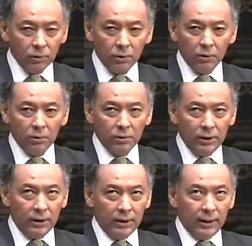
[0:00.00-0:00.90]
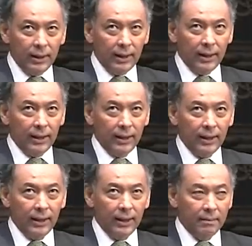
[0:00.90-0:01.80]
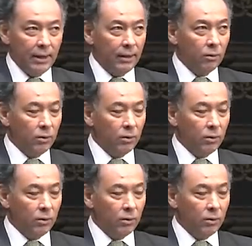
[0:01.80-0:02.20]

どのように、えーまあ、